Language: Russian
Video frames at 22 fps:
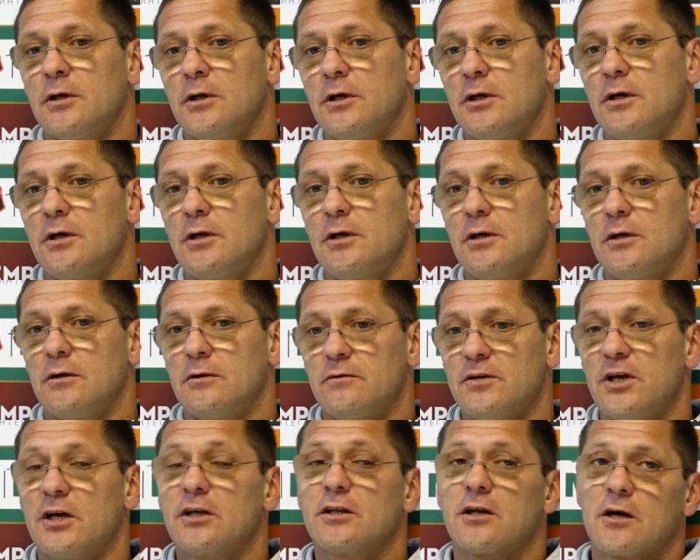и
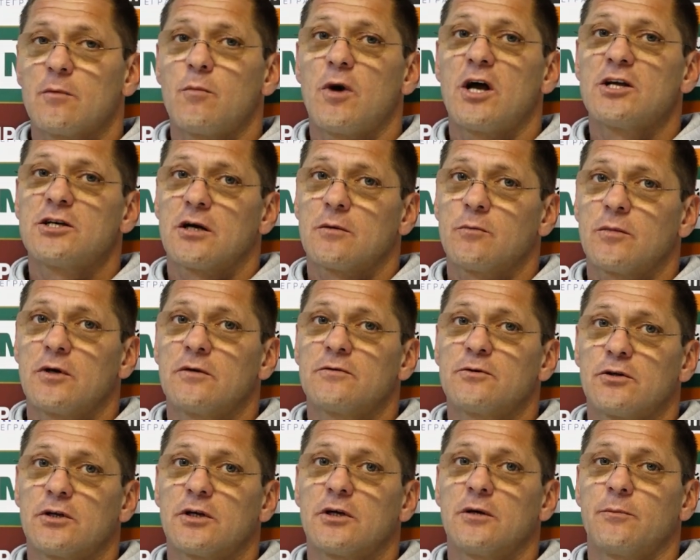в некоторых матчах мы
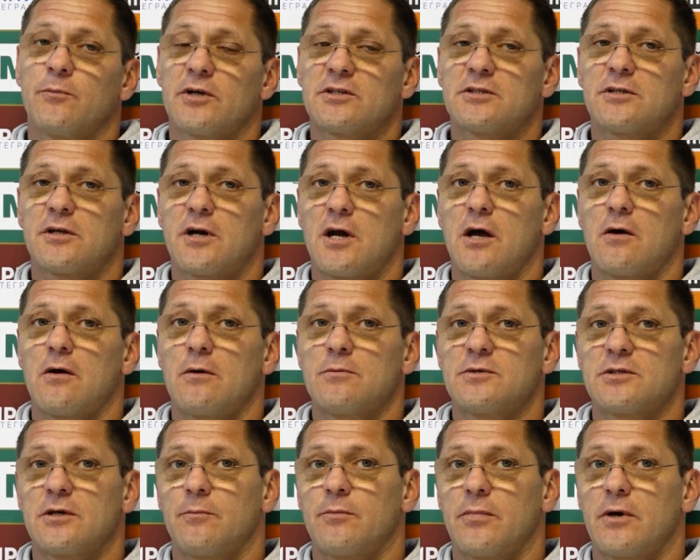все-таки
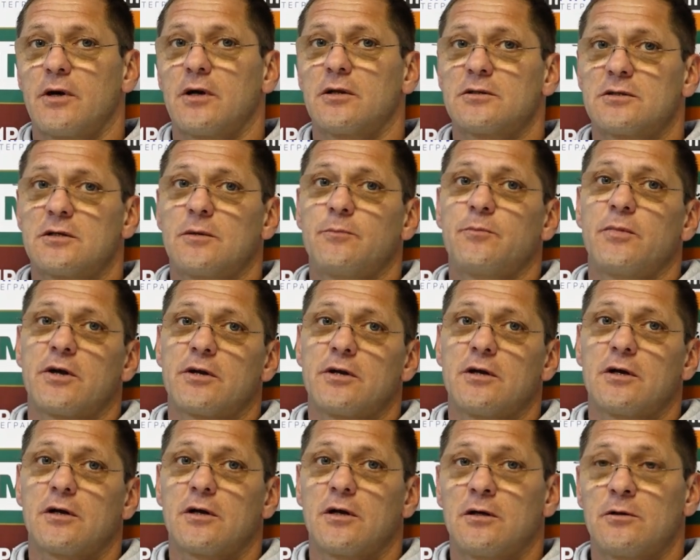подстраиваемся под
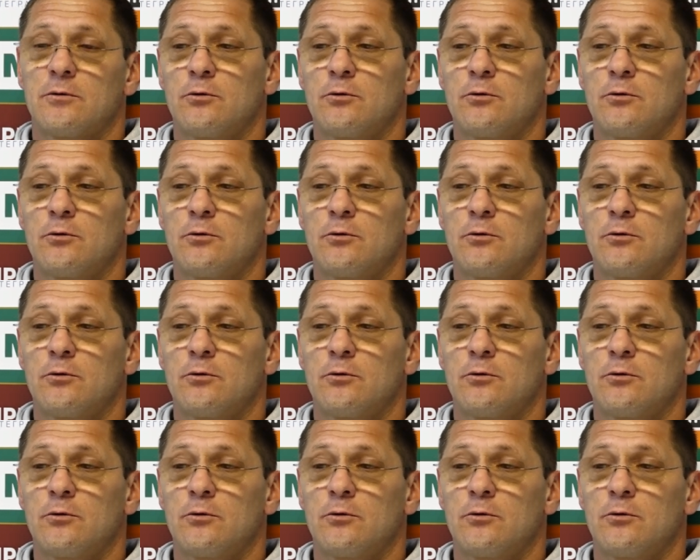соперника.